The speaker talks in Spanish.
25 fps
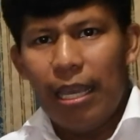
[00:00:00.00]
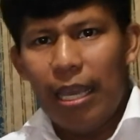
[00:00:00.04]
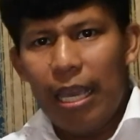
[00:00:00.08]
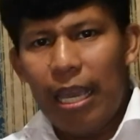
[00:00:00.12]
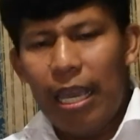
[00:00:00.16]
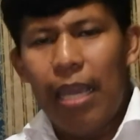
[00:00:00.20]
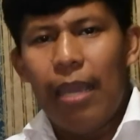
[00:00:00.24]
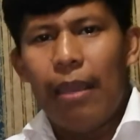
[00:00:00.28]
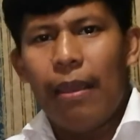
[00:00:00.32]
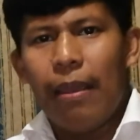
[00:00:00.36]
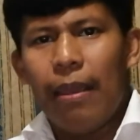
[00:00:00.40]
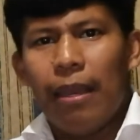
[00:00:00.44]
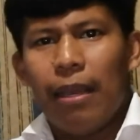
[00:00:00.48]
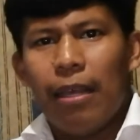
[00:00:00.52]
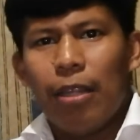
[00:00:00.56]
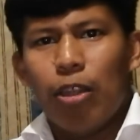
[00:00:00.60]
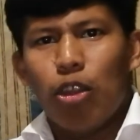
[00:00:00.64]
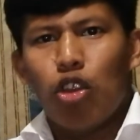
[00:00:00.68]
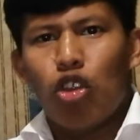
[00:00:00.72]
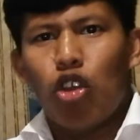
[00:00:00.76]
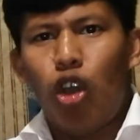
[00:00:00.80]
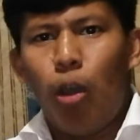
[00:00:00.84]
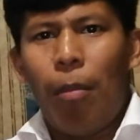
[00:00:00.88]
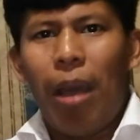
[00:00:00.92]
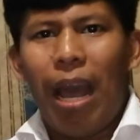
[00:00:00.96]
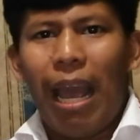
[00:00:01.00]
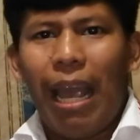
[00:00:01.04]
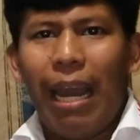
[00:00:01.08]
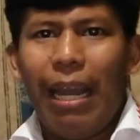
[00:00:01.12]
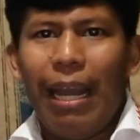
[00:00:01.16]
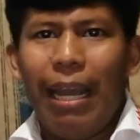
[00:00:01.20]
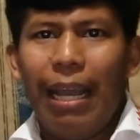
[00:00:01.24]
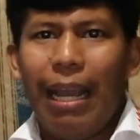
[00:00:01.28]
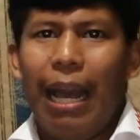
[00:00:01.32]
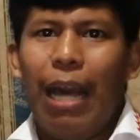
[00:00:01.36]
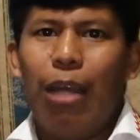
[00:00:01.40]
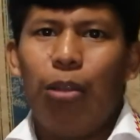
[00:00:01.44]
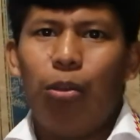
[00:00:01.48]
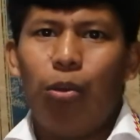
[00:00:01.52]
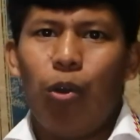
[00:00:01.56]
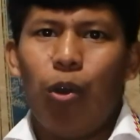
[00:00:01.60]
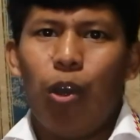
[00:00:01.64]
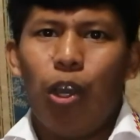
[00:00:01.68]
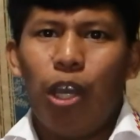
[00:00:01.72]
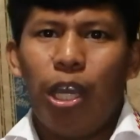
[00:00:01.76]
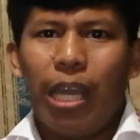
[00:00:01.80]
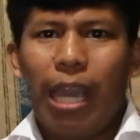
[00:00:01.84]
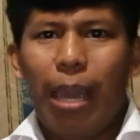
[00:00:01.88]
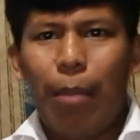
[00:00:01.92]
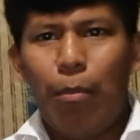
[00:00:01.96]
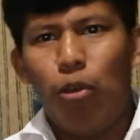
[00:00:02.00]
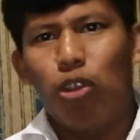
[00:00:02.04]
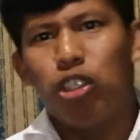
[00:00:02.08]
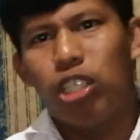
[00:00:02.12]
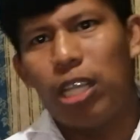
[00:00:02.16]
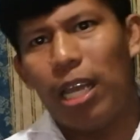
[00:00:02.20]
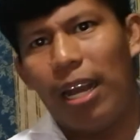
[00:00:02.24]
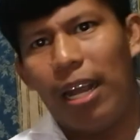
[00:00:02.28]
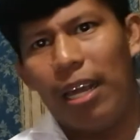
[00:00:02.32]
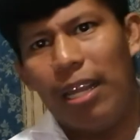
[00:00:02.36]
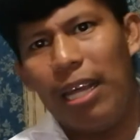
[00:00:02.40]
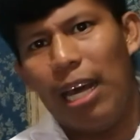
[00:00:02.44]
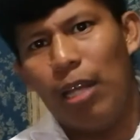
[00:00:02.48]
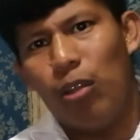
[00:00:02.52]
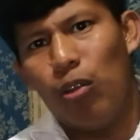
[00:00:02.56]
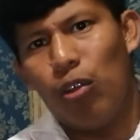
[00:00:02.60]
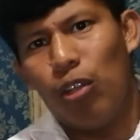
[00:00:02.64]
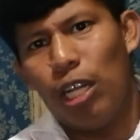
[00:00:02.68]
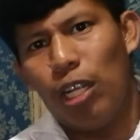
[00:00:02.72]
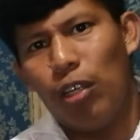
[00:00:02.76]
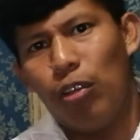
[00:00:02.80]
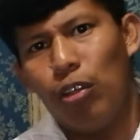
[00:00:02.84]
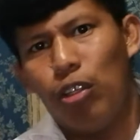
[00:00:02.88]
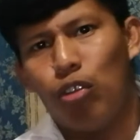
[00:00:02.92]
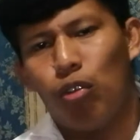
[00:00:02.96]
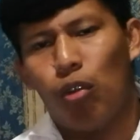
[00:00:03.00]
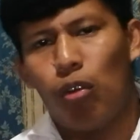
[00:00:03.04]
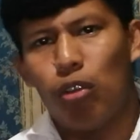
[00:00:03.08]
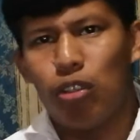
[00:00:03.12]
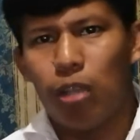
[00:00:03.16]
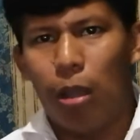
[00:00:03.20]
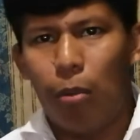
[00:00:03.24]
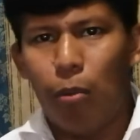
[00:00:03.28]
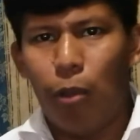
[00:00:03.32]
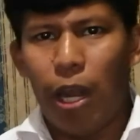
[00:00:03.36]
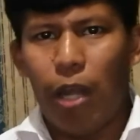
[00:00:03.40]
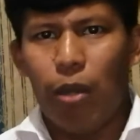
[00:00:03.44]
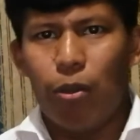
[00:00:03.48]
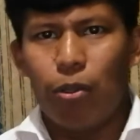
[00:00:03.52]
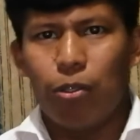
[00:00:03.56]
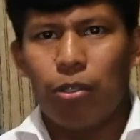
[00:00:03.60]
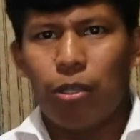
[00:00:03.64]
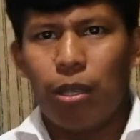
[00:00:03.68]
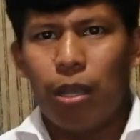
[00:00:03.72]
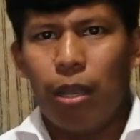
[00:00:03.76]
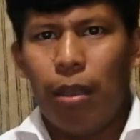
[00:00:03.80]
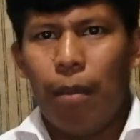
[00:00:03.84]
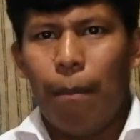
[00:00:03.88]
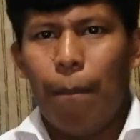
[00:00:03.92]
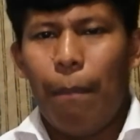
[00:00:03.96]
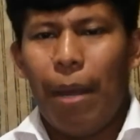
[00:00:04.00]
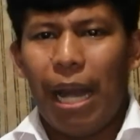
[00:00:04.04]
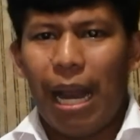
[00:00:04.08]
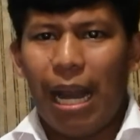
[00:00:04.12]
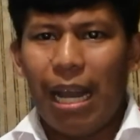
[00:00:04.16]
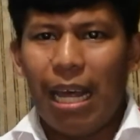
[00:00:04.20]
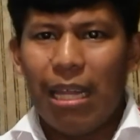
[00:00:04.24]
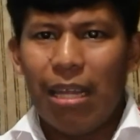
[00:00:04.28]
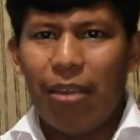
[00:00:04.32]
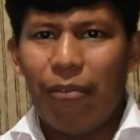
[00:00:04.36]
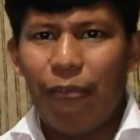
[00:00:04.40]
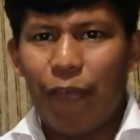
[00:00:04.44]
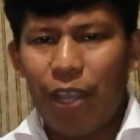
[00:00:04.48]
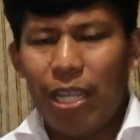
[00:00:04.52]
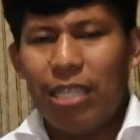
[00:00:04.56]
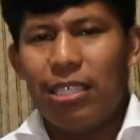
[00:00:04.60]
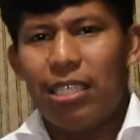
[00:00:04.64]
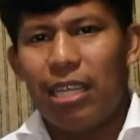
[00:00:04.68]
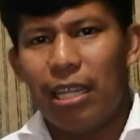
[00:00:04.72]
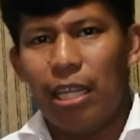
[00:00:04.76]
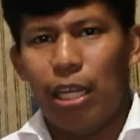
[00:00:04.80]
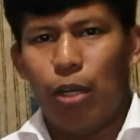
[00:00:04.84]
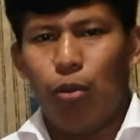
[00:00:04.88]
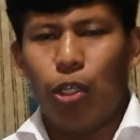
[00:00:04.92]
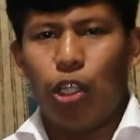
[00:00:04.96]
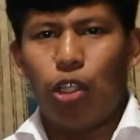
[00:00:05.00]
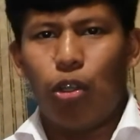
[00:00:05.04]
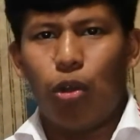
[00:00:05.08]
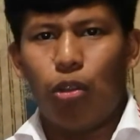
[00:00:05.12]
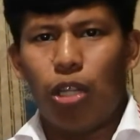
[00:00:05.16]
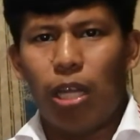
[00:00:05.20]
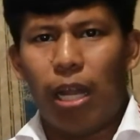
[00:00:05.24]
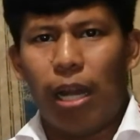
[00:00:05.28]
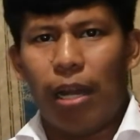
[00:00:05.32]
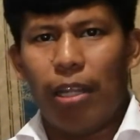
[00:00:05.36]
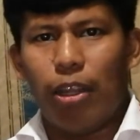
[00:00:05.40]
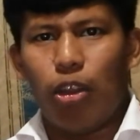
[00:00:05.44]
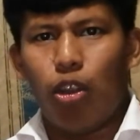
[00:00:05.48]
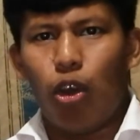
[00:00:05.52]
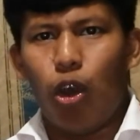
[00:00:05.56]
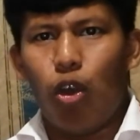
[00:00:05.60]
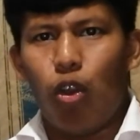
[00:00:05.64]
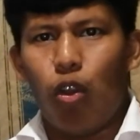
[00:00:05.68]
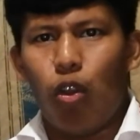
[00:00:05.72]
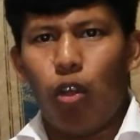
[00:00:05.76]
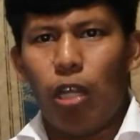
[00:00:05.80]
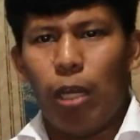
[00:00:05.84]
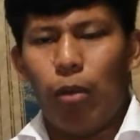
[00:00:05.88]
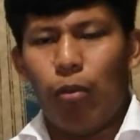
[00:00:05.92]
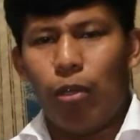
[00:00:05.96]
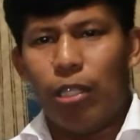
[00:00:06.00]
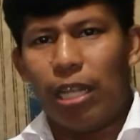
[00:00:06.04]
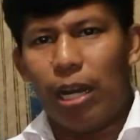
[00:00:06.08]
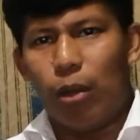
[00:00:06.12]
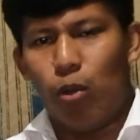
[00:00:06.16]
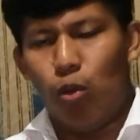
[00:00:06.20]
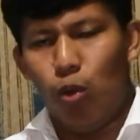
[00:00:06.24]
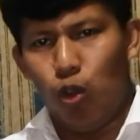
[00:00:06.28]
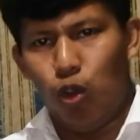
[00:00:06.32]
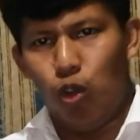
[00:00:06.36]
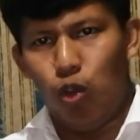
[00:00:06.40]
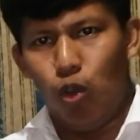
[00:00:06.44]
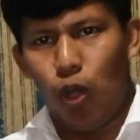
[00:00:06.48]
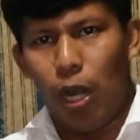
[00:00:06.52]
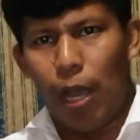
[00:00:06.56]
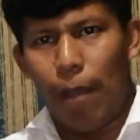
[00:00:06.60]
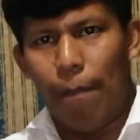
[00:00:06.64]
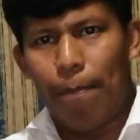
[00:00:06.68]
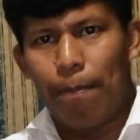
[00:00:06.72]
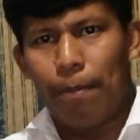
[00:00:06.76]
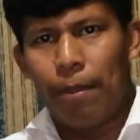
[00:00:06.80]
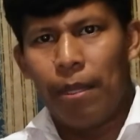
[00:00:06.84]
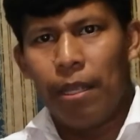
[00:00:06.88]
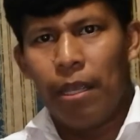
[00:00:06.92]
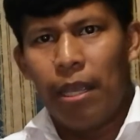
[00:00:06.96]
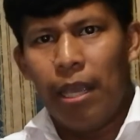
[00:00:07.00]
y toma el legado que hemos heredado de nuestros abuelos para la defensa de nuestro territorio y de nuestra cultura.